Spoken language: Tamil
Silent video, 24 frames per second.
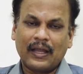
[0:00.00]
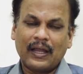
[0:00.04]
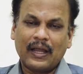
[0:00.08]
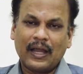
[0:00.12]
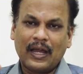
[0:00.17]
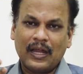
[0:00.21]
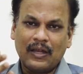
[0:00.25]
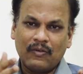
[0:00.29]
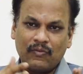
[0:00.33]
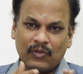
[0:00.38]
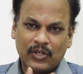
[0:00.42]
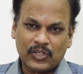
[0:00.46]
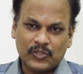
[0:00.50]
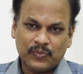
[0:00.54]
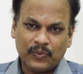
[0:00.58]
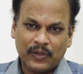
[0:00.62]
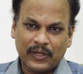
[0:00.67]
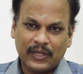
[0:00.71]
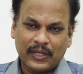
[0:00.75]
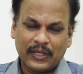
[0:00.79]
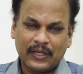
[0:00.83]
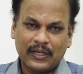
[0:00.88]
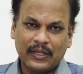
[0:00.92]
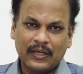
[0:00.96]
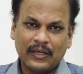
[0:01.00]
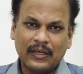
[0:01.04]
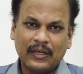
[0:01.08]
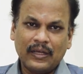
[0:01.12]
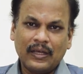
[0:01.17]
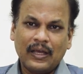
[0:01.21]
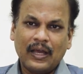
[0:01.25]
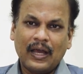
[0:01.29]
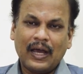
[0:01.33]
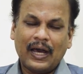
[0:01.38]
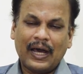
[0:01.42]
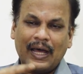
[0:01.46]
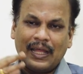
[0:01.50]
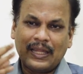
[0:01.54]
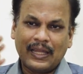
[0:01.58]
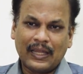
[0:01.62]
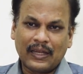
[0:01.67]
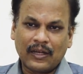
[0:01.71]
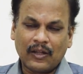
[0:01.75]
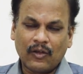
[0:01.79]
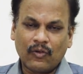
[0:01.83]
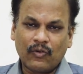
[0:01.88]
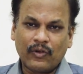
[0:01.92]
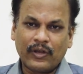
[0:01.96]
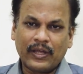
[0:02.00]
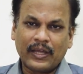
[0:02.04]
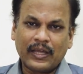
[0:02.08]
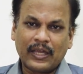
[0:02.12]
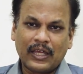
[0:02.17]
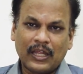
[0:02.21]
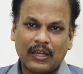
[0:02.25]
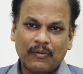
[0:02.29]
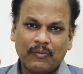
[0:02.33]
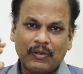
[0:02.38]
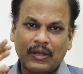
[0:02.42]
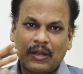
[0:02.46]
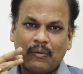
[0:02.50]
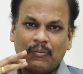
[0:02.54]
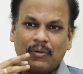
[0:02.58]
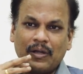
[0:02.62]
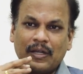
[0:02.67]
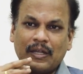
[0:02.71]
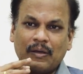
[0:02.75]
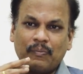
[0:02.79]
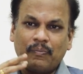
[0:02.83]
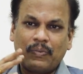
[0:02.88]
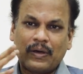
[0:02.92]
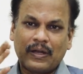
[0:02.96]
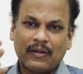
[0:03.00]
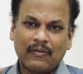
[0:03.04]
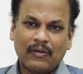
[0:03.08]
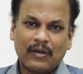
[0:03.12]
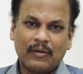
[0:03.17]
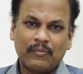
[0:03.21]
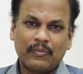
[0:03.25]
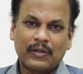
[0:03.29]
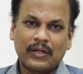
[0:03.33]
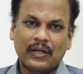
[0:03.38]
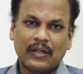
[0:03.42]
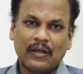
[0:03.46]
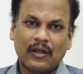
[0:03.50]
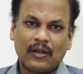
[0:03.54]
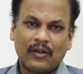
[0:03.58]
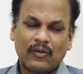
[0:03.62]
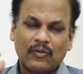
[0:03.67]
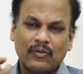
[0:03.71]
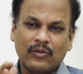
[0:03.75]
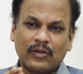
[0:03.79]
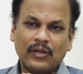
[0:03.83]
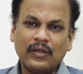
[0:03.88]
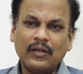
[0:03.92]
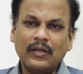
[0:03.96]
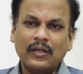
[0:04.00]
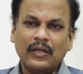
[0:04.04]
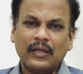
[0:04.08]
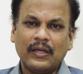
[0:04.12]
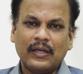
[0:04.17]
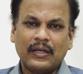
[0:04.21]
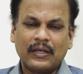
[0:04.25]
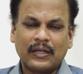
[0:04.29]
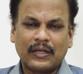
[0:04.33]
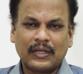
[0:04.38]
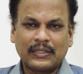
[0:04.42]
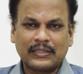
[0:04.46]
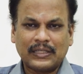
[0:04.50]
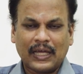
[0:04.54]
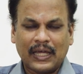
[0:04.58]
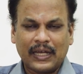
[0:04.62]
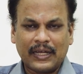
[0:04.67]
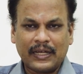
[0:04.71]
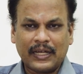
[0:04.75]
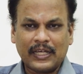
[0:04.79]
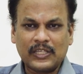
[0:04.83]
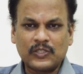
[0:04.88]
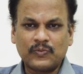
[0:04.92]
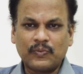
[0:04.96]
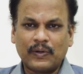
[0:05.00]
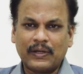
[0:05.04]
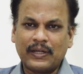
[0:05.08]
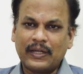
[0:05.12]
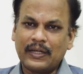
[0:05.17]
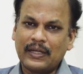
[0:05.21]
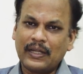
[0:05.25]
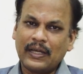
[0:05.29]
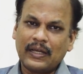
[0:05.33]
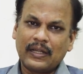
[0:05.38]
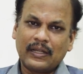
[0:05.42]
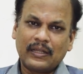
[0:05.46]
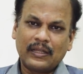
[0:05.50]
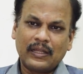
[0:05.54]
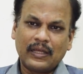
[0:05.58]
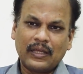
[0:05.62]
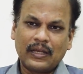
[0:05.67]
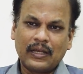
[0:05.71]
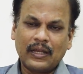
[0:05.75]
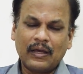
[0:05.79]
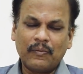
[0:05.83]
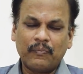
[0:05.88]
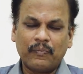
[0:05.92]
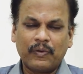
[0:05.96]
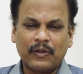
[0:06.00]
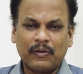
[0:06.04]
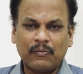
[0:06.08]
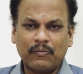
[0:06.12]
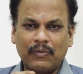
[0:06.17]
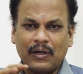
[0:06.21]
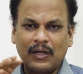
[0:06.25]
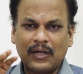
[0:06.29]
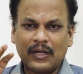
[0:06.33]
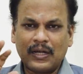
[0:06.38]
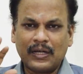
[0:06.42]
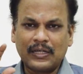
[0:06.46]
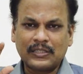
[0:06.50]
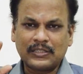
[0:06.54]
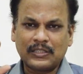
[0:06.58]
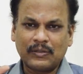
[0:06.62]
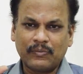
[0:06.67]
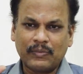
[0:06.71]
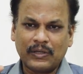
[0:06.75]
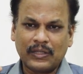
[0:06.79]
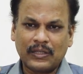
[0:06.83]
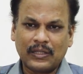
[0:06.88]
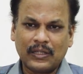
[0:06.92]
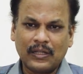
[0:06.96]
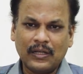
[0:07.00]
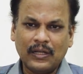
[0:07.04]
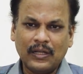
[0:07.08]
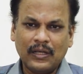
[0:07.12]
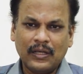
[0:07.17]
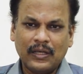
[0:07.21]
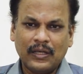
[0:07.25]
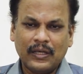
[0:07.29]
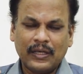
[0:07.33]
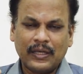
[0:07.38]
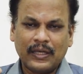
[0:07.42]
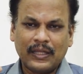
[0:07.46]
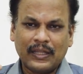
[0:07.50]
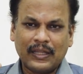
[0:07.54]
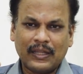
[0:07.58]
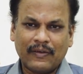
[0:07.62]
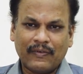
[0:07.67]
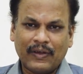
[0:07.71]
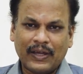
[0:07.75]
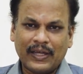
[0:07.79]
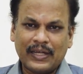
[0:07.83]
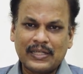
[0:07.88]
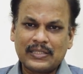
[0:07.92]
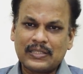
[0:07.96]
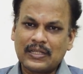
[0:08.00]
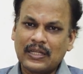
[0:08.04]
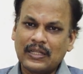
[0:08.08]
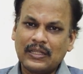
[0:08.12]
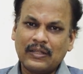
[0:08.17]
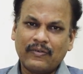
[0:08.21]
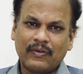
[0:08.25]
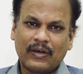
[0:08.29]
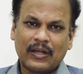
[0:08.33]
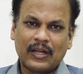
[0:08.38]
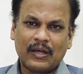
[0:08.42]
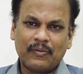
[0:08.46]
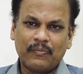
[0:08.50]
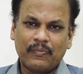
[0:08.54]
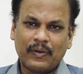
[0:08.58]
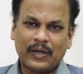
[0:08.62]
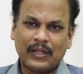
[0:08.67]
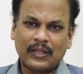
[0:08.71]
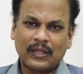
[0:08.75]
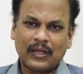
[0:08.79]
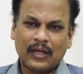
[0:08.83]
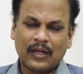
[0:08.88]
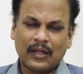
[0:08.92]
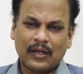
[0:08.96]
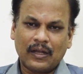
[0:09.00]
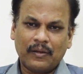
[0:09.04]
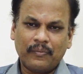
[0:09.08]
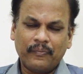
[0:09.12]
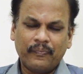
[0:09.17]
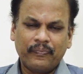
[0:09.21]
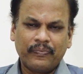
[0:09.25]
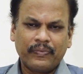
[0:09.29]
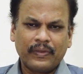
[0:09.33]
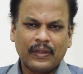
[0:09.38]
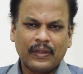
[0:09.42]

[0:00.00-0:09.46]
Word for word: ஹேண்ட் வாஷ் பண்ணிவிட்டு அதில் இருக்கக்கூடிய கிருமி நம்மள்கிட்ட பரவாமல் இருக்க அளவுக்கு சானிடைஸ் பண்ணிகிட்டே இருந்தீங்கன்னா பெரும்பாலான சமயத்தில் இந்த வைரஸ்லேருந்து வராமல் பாதுகாக்கலாம்